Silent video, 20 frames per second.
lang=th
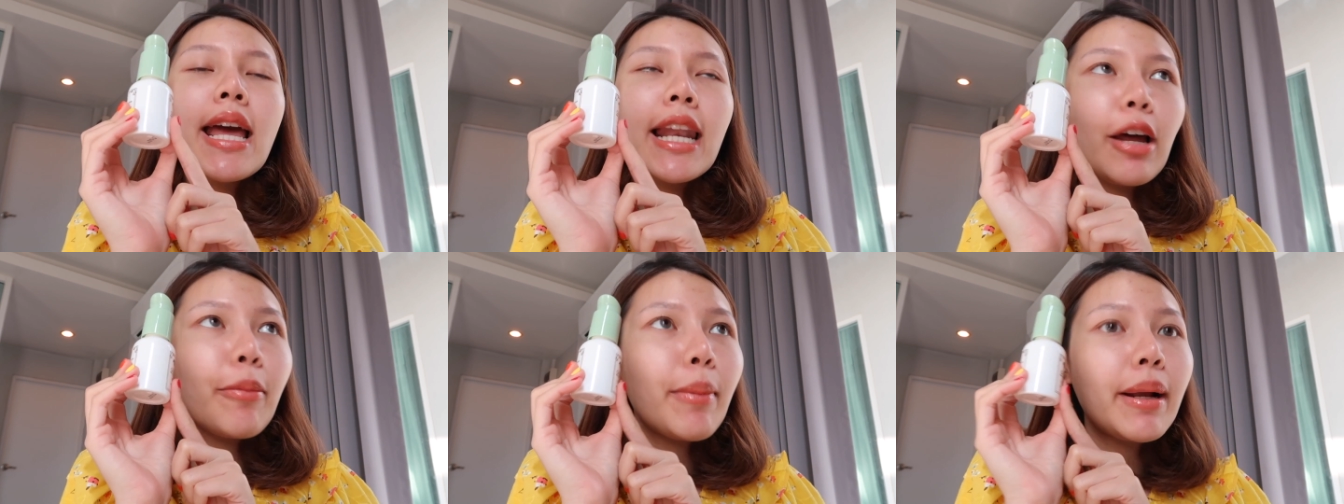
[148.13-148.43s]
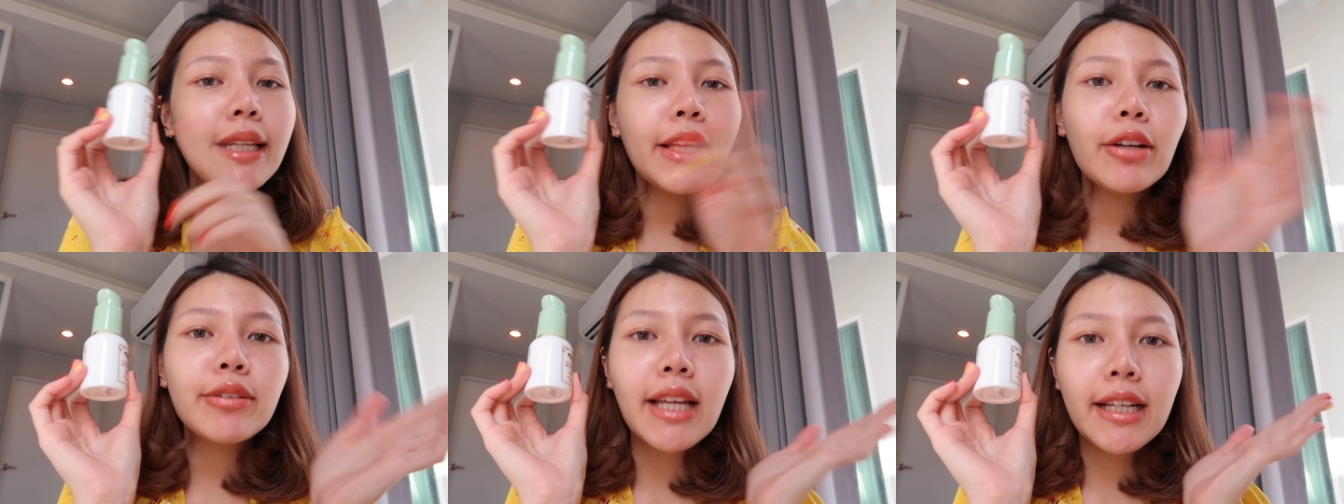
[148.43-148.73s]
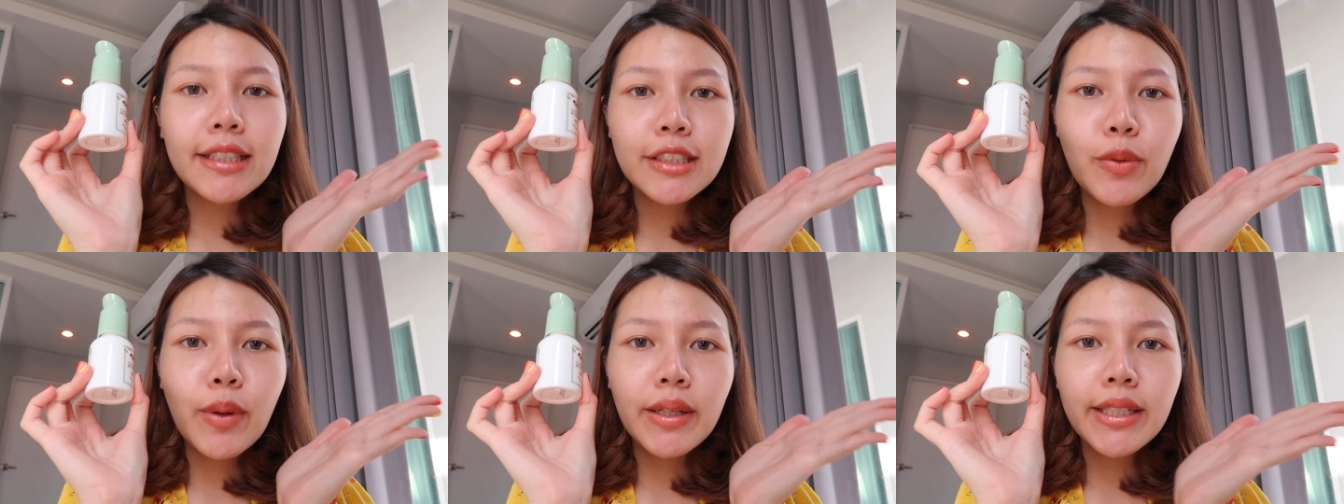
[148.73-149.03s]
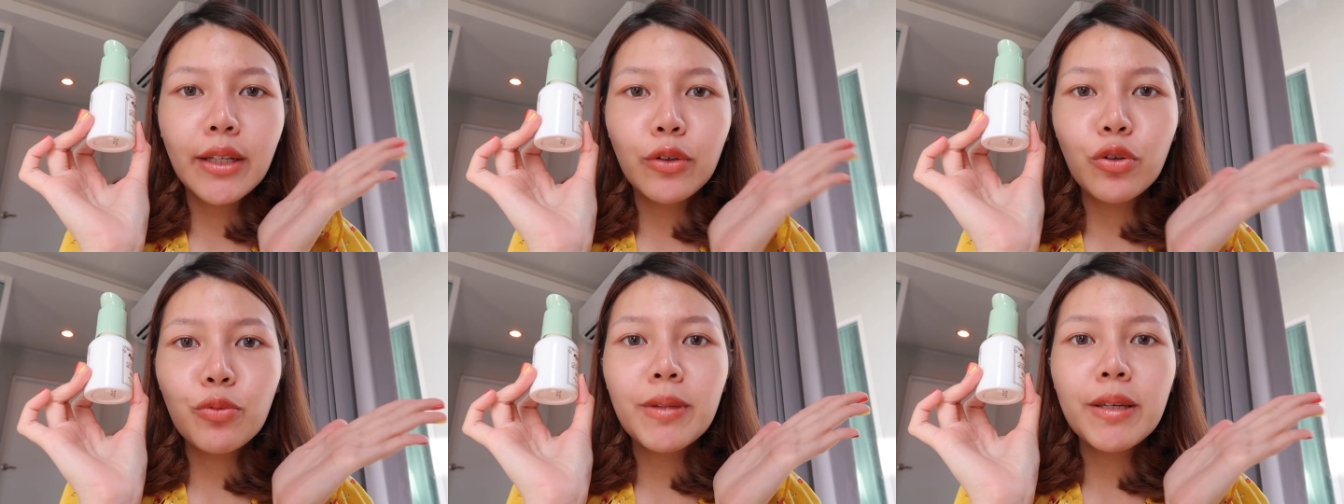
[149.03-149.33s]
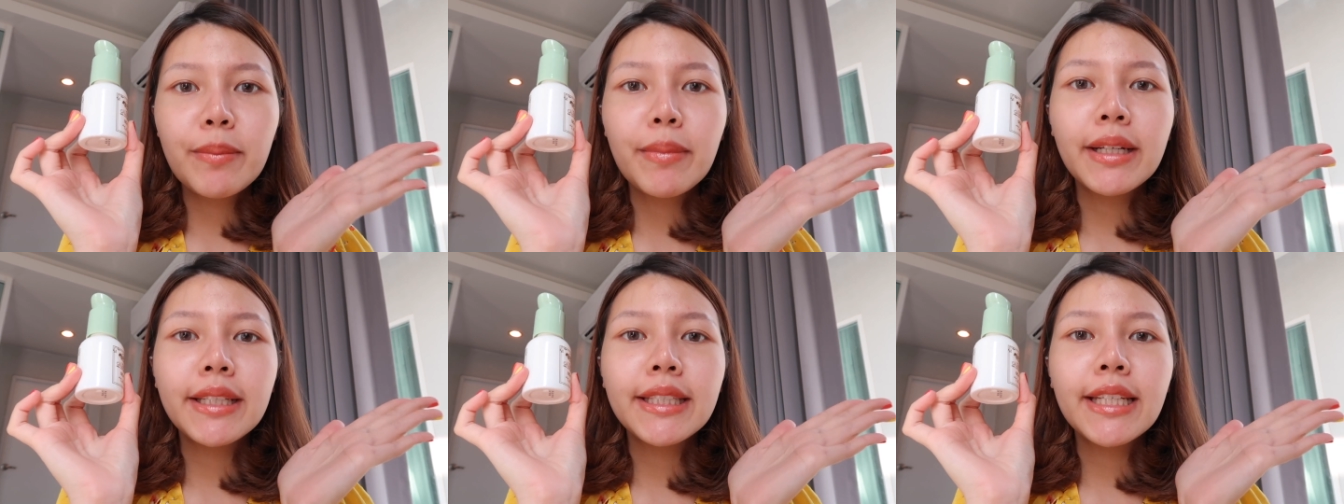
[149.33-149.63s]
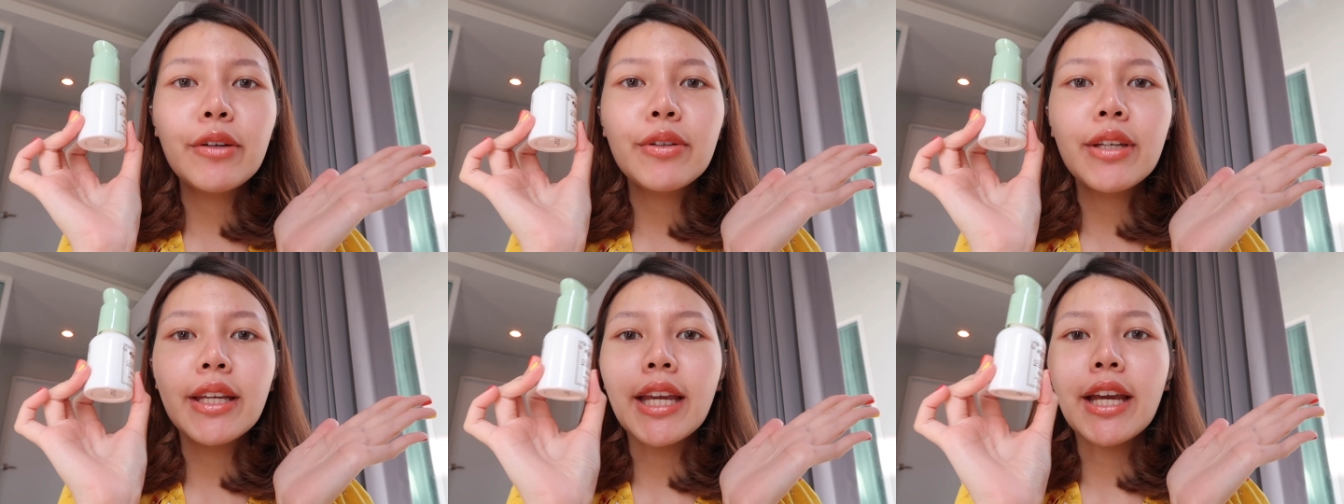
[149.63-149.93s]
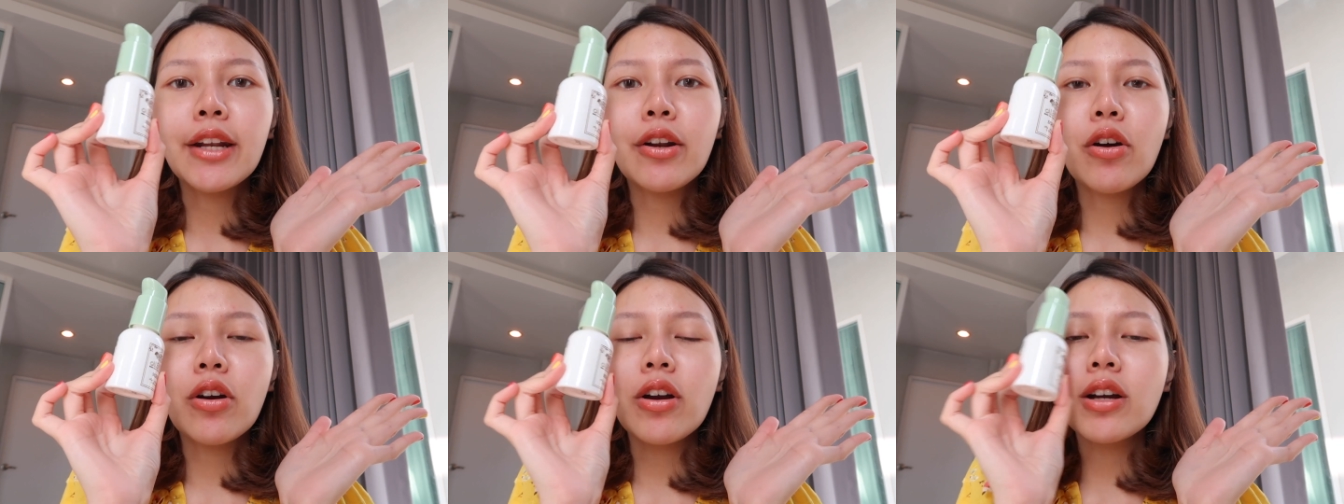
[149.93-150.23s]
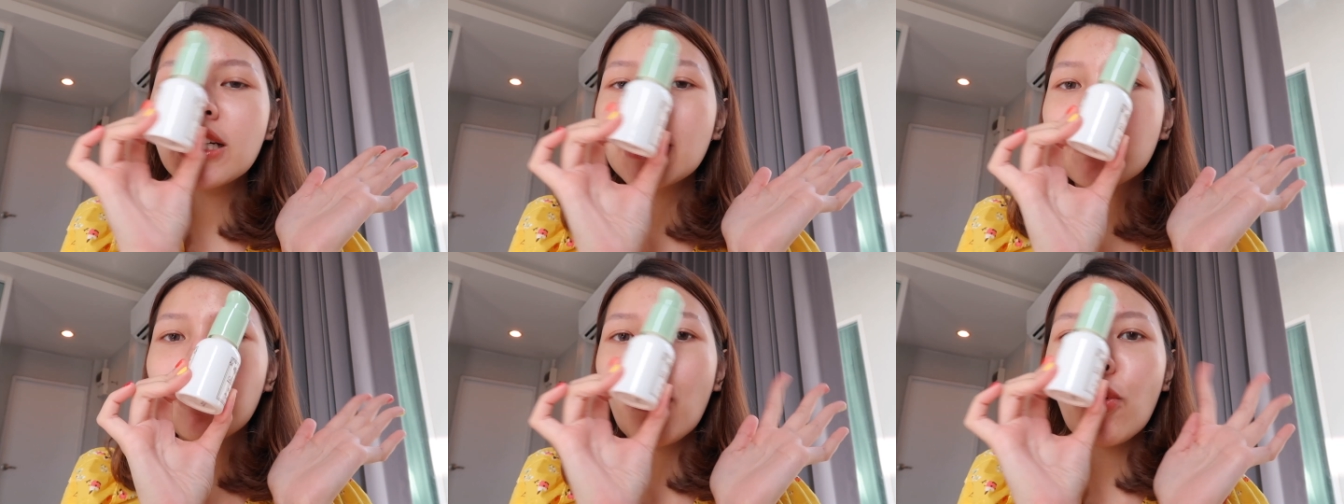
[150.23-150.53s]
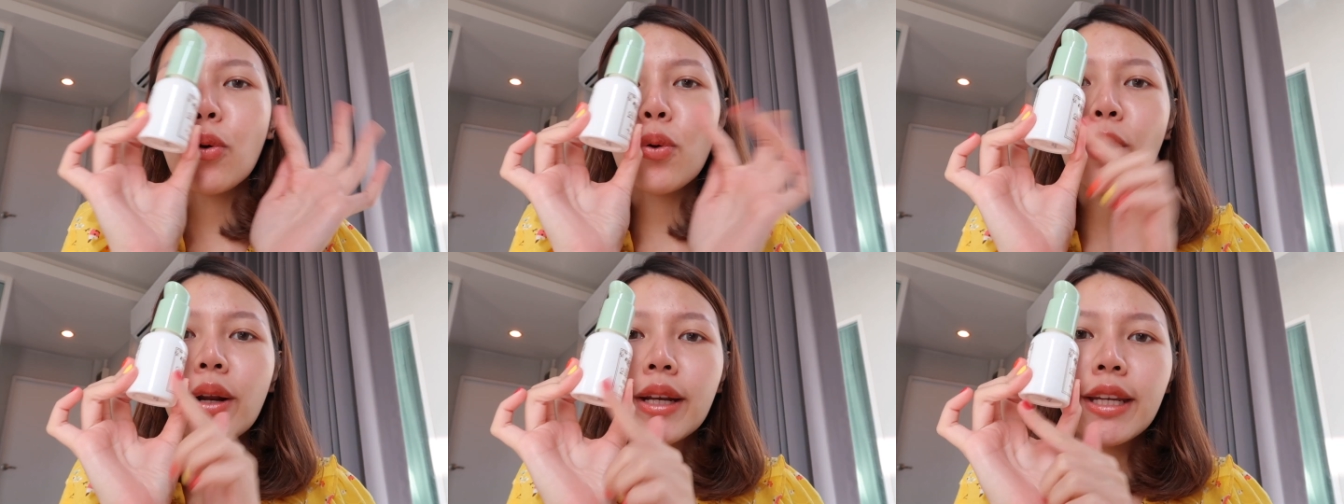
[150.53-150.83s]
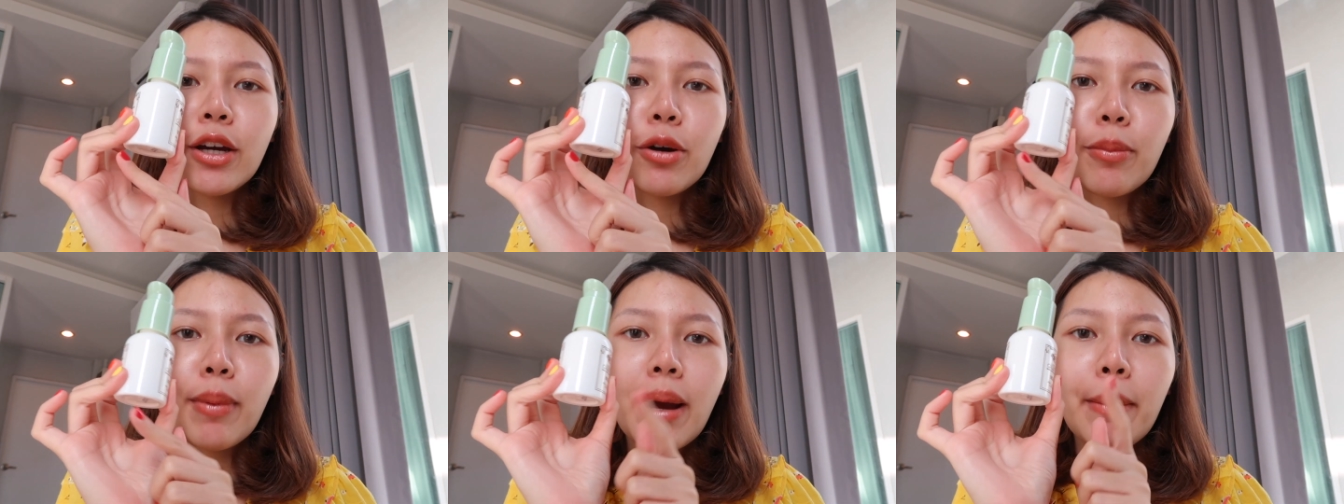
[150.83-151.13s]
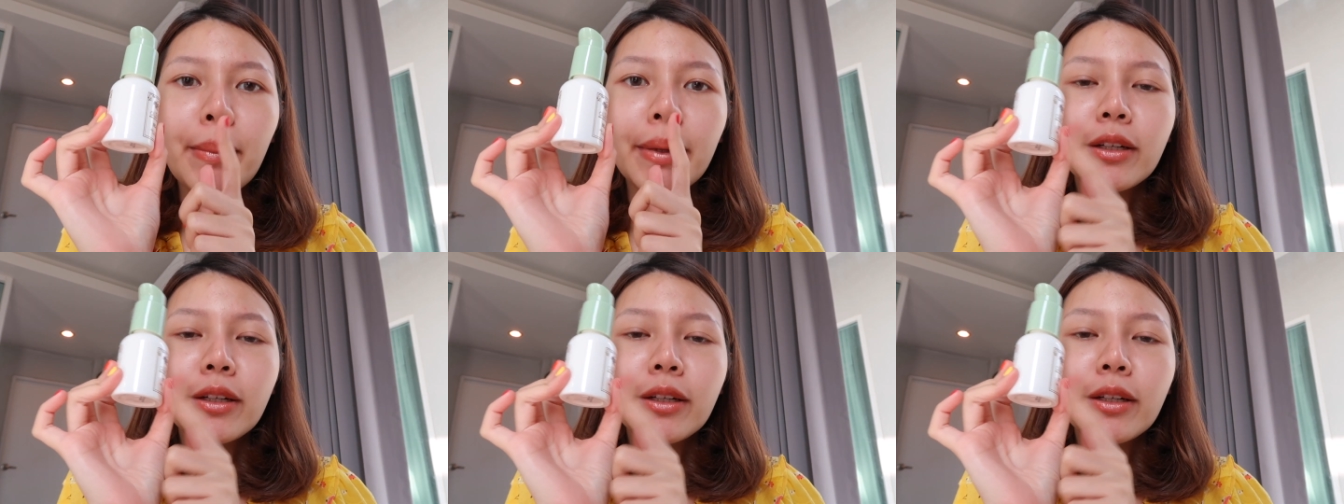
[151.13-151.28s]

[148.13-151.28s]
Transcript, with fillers: เรามาเที่ยวต่างจังหวัดอย่างลูกหมีมาเที่ยวอย่างเงี้ยเนาะก็คือพกขวดเดียวมา